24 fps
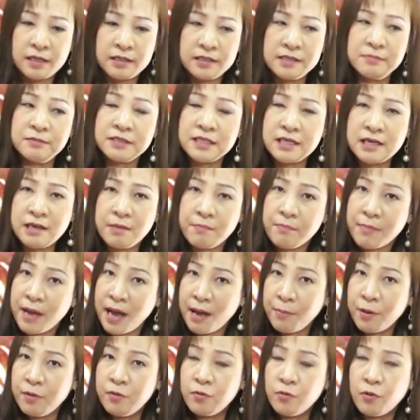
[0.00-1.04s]
ยี่สี่มา
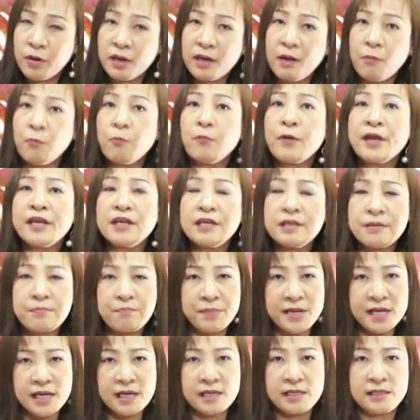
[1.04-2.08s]
ผนวกกับวันเดือน
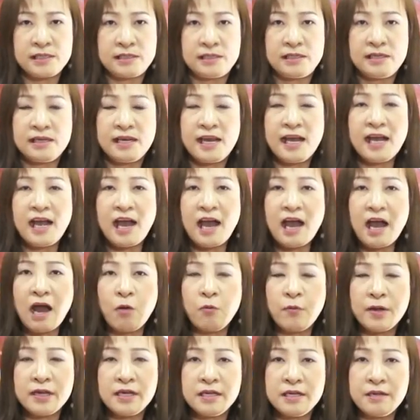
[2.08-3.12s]
ปีเกิดนะคะ เอา
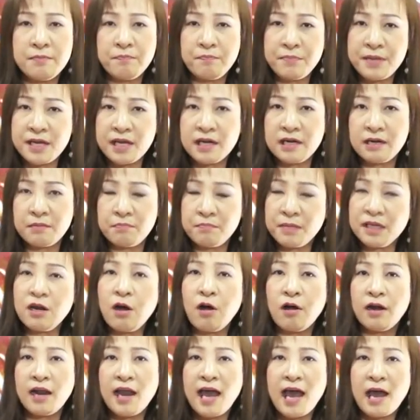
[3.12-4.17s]
วันเดือนปีเกิดมาถ
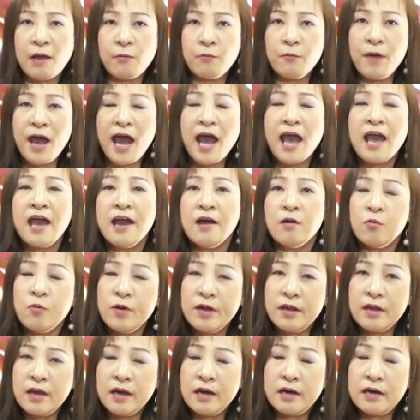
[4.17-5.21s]
อดรหัสว่าเมื่อ